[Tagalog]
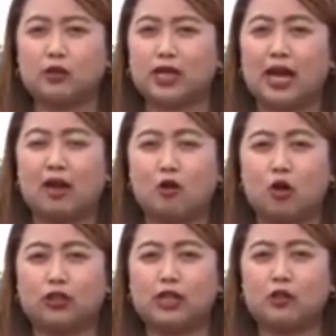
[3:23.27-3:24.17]
Yun nga lang,
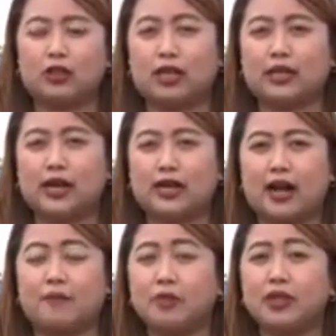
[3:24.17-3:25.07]
Audrey, no,
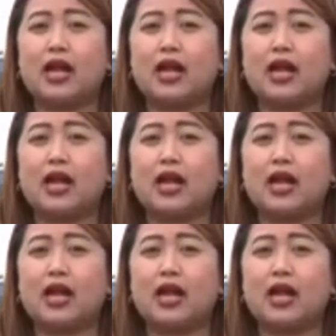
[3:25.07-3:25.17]
talagang uh,